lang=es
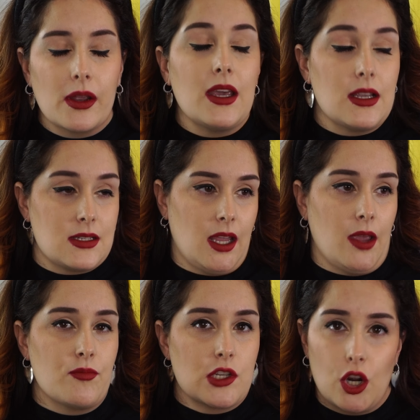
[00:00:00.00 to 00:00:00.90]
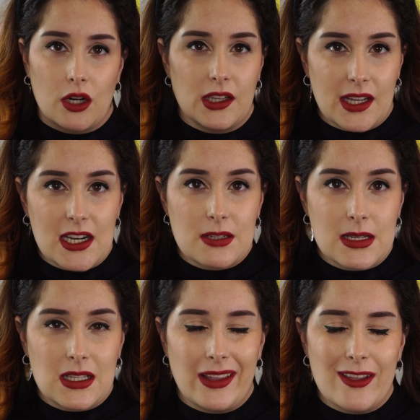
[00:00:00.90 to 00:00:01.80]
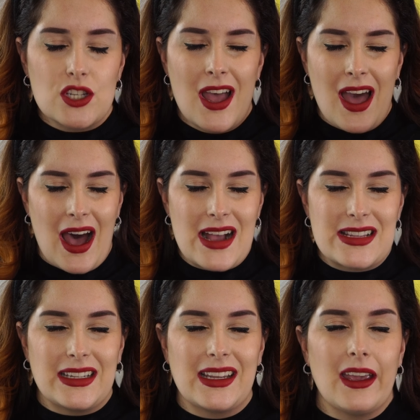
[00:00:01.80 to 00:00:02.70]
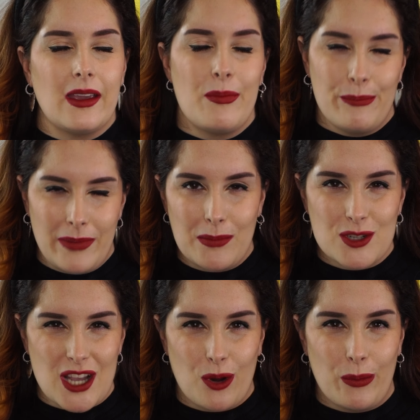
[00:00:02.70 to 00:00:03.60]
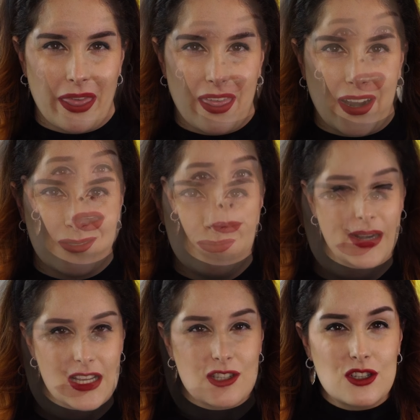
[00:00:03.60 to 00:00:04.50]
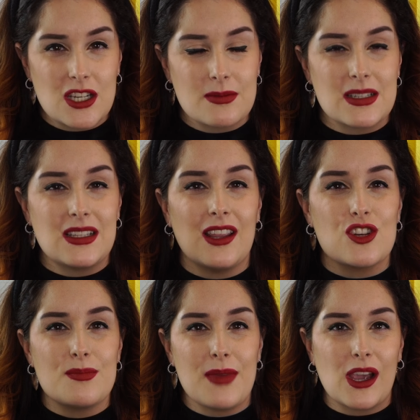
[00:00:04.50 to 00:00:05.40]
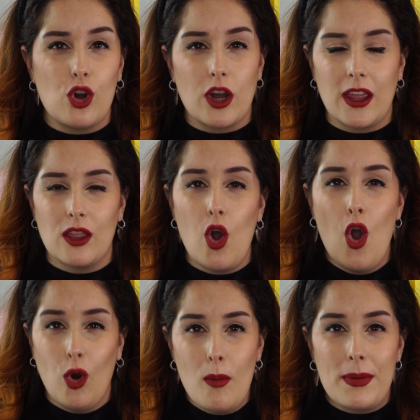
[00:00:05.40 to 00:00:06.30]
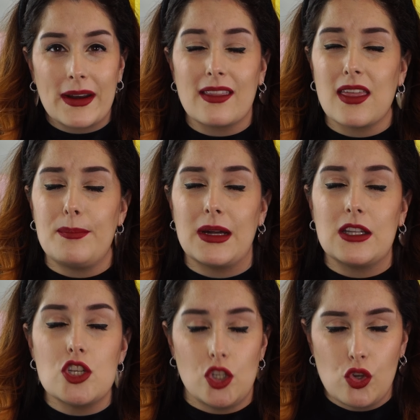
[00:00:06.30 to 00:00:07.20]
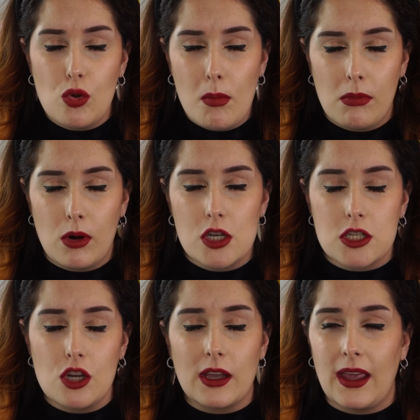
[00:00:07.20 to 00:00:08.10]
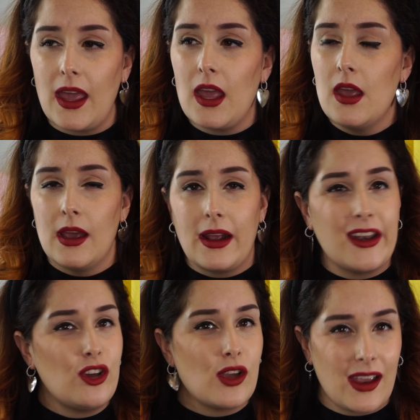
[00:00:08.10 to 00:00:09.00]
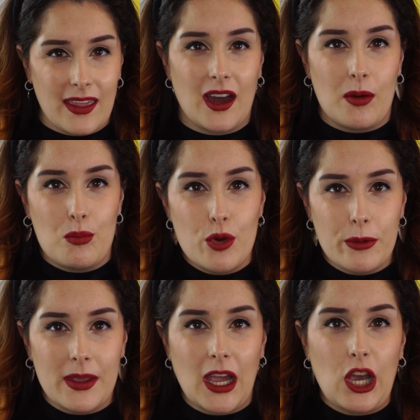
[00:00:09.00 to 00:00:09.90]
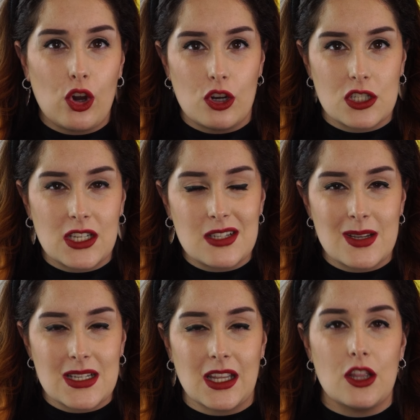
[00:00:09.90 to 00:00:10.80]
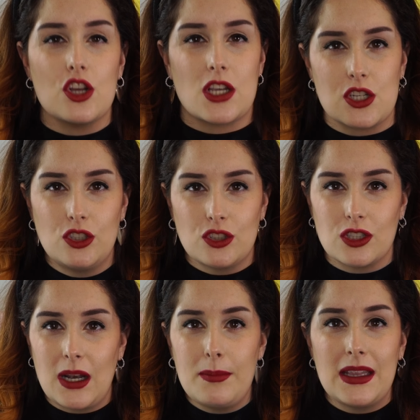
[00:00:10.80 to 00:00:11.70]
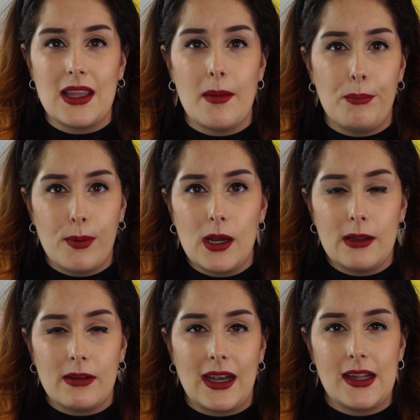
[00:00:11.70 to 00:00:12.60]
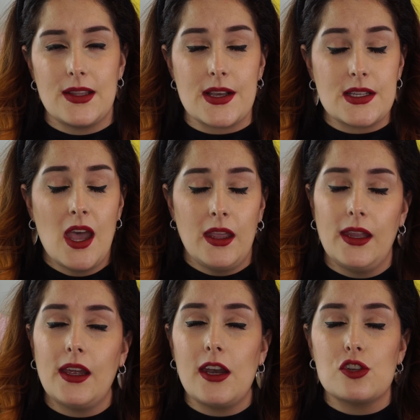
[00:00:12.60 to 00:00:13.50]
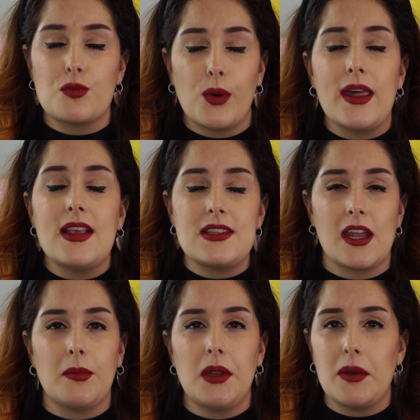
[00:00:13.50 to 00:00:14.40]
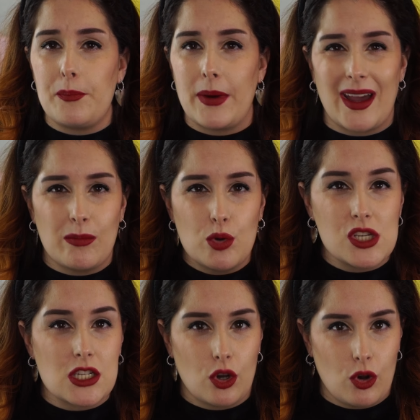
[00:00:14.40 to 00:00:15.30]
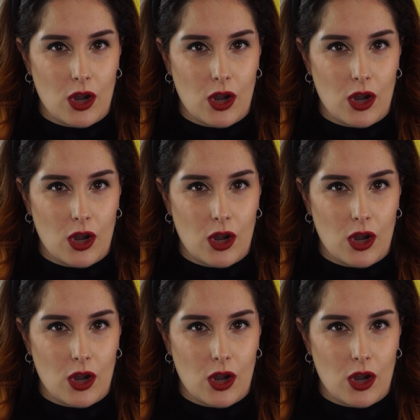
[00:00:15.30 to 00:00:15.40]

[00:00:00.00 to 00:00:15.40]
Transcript: Porque sí, son tres vestidos, así que vamos a comenzar. Para estos tres vestidos me he cogido un par de zapatos y un bolso que creo que quedan muy bien con los tres vestidos que son totalmente polivalentes y que nos pueden servir para muchas